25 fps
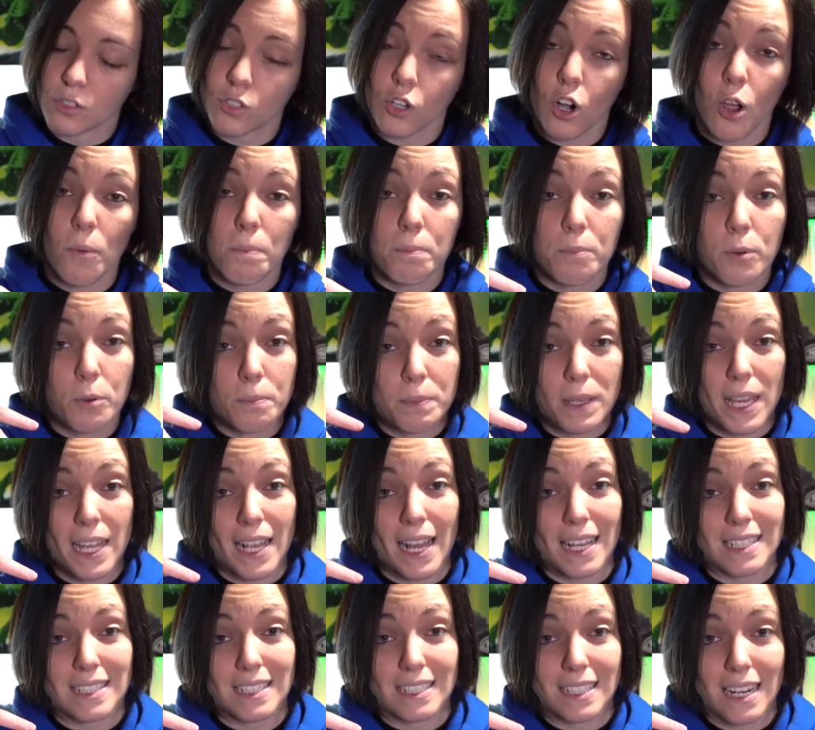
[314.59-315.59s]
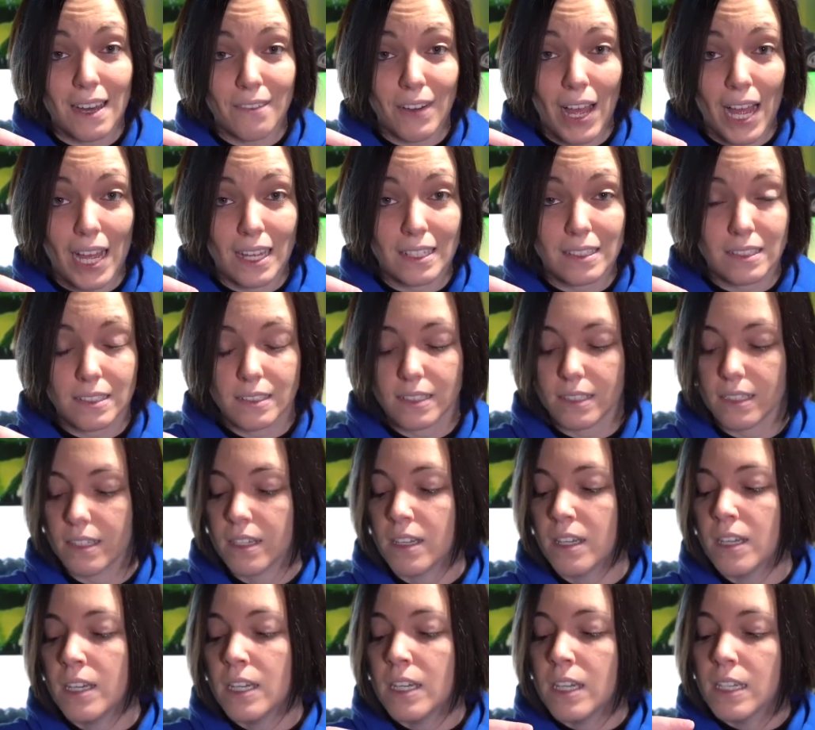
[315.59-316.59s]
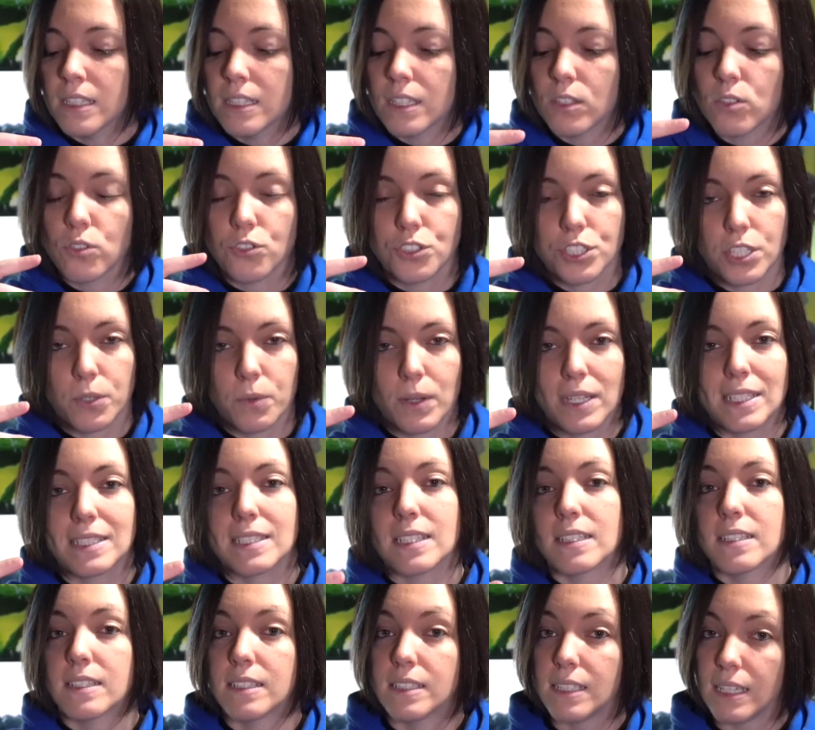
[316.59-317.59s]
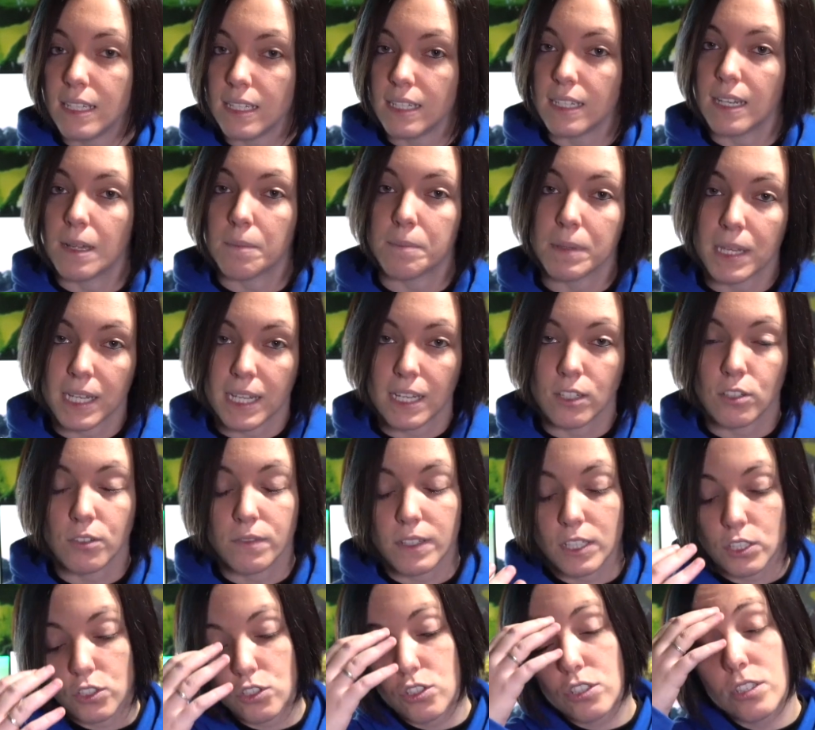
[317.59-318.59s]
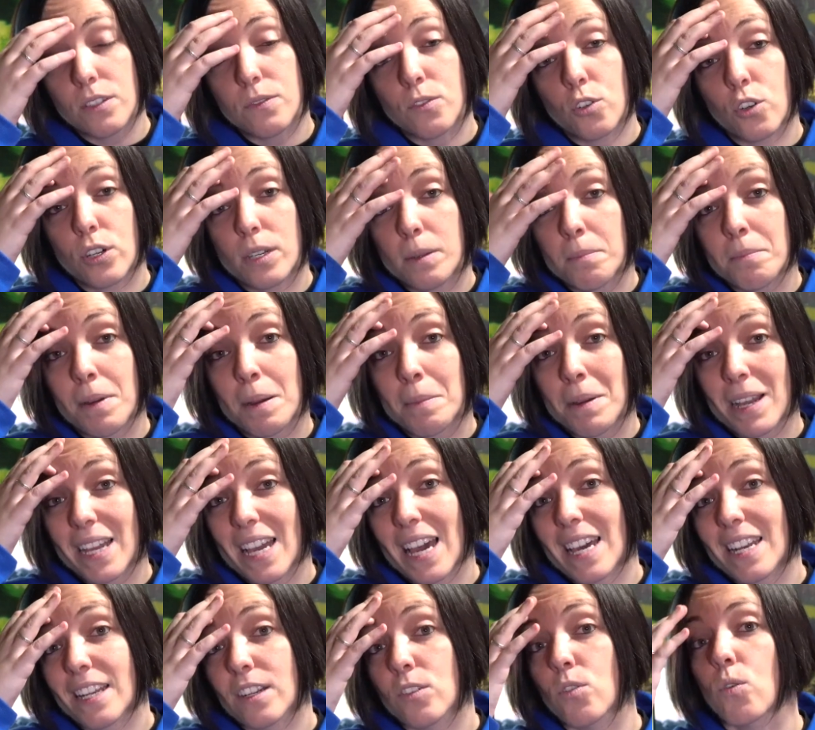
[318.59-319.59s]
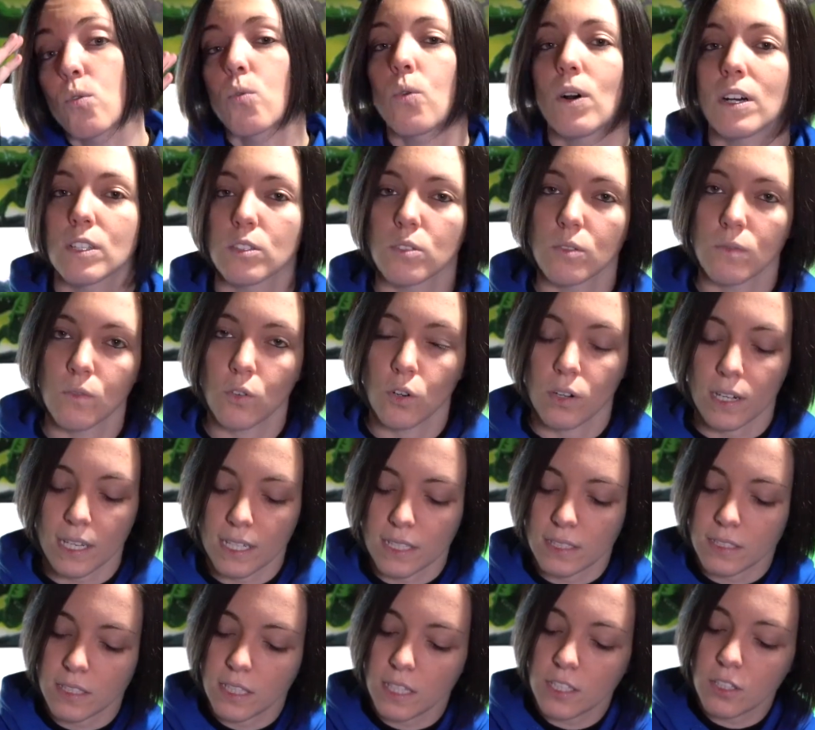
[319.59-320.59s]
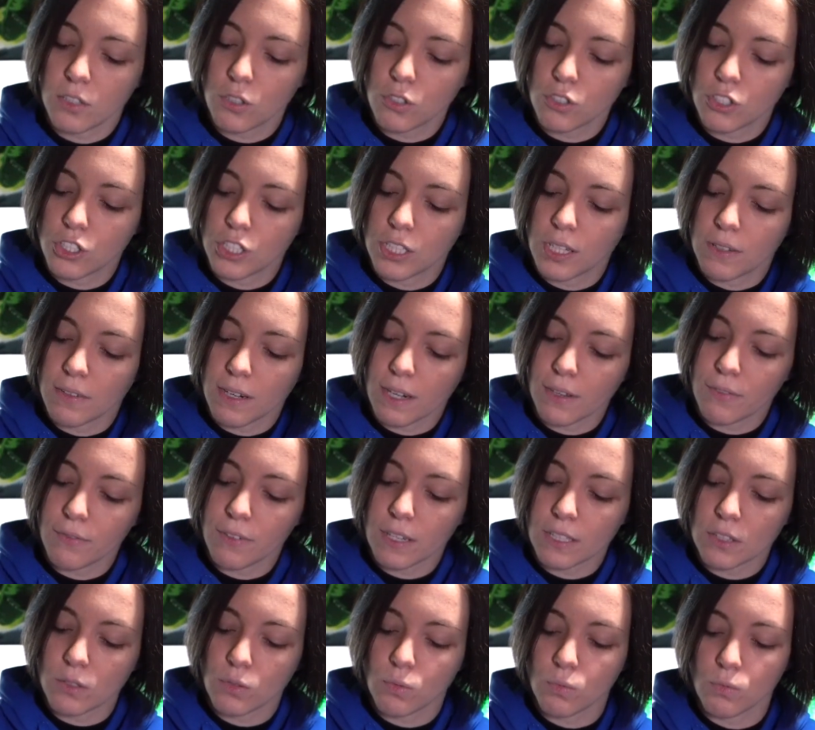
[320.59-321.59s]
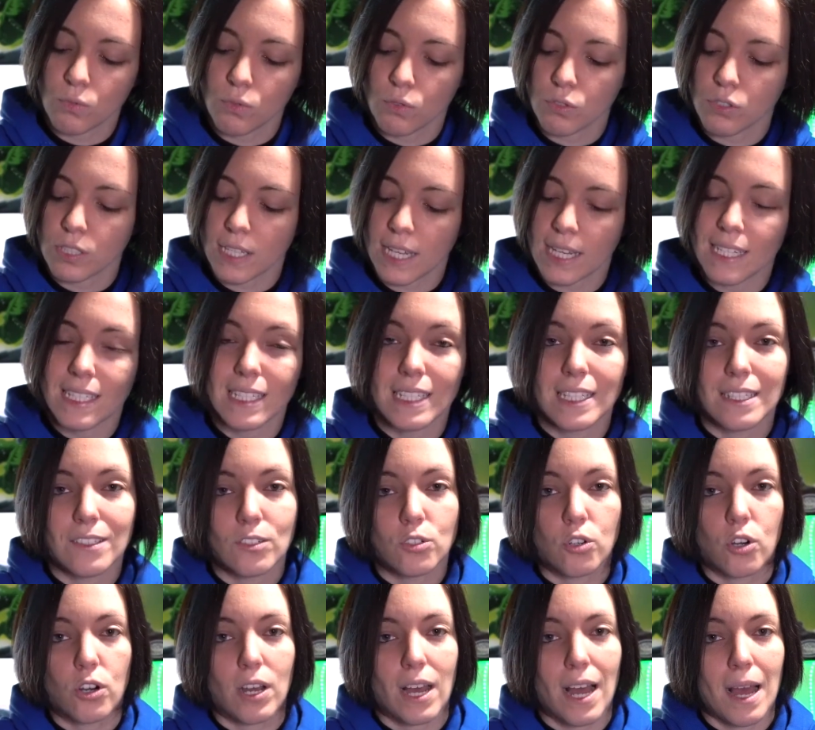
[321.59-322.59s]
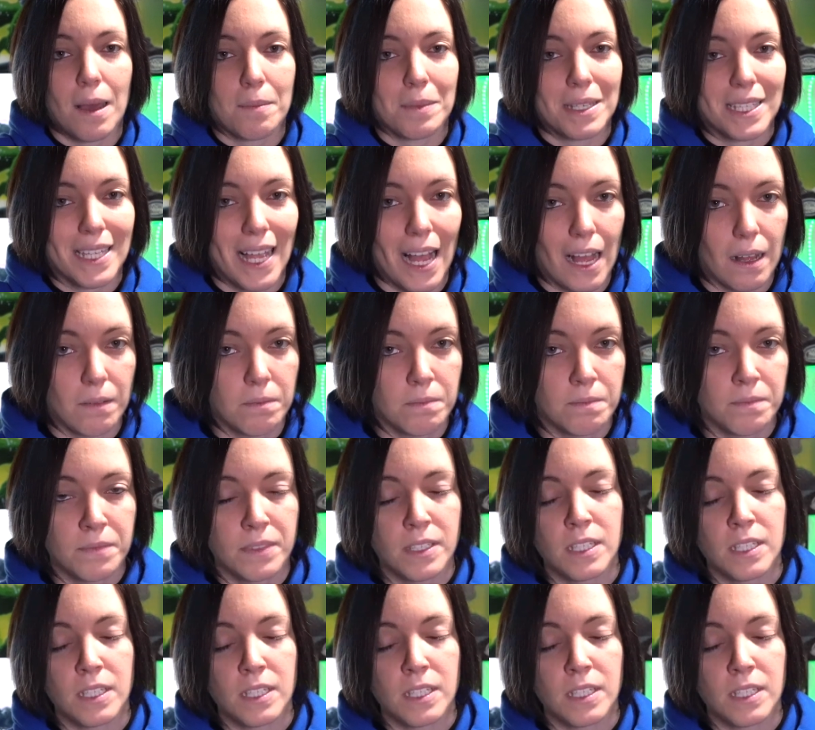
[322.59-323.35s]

troppo piegati in avanti di conseguenza sì la piegano verso di voi ma magari non quanto vorreste io ci avrei fatto uno scalino a metà